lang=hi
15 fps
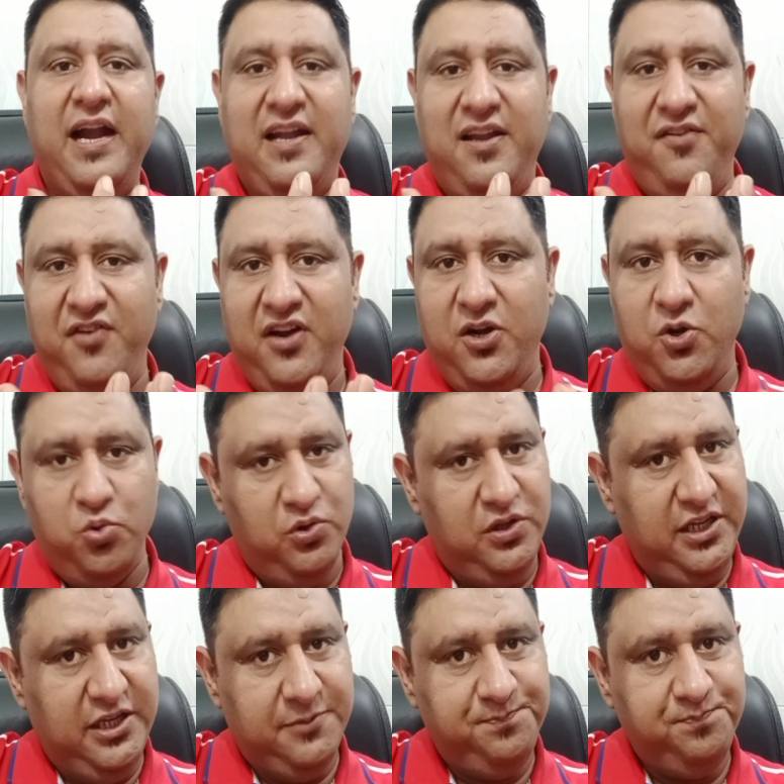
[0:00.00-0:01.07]
एक्टिवेट
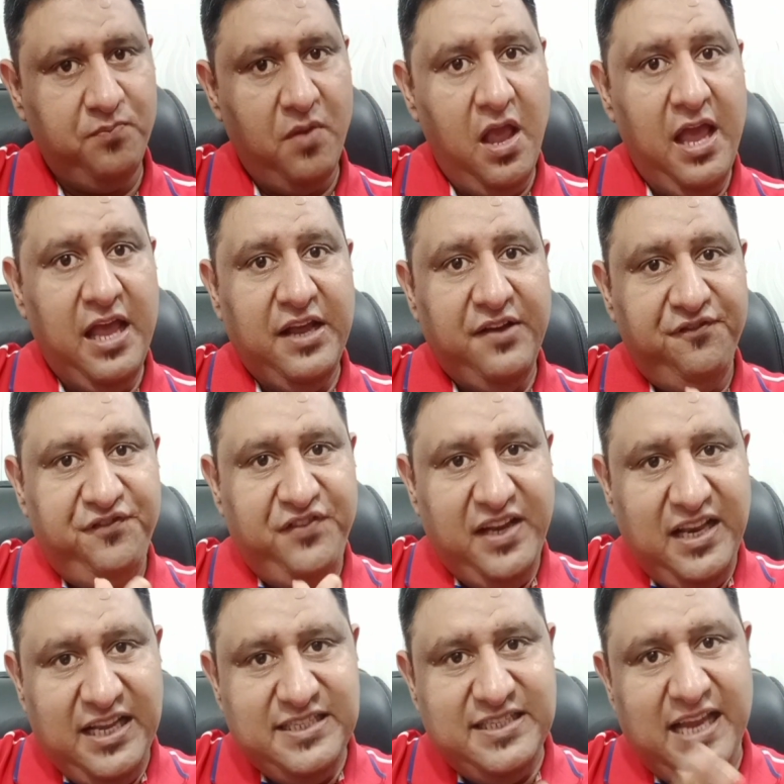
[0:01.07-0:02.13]
होती हैं
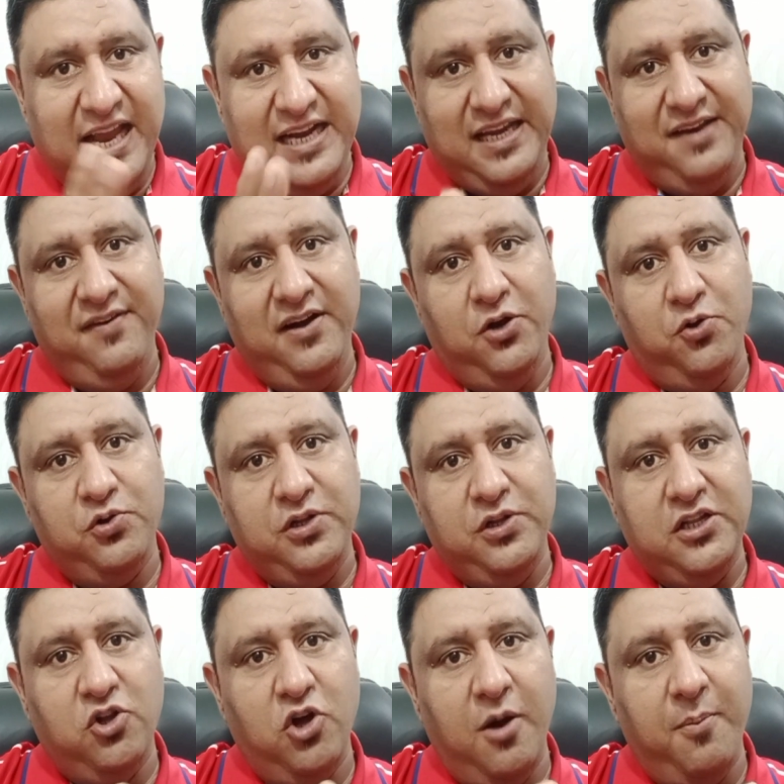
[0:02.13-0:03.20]
फीलिंग्स एक्टिवेट होती
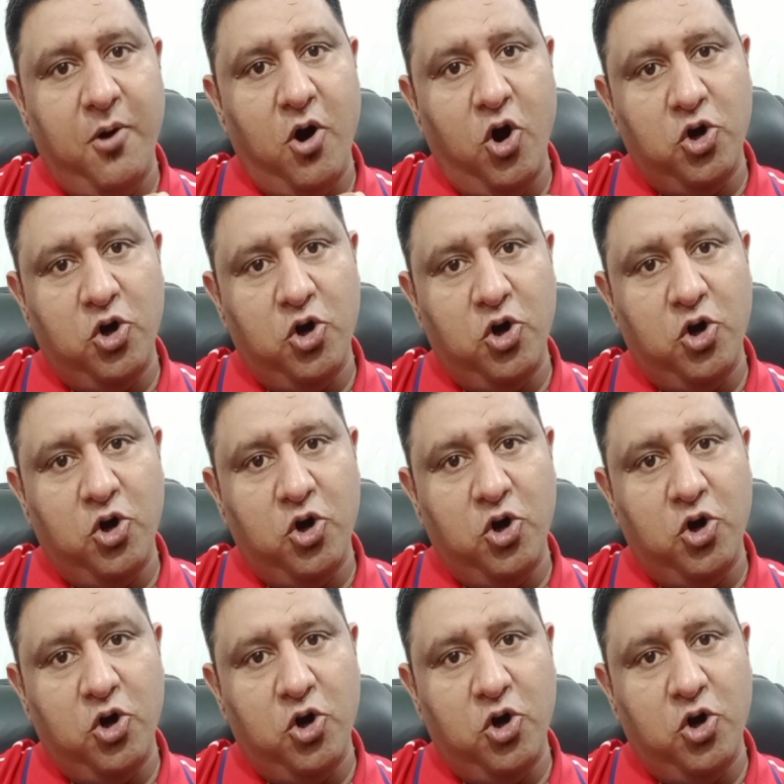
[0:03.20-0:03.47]
हैं तो हम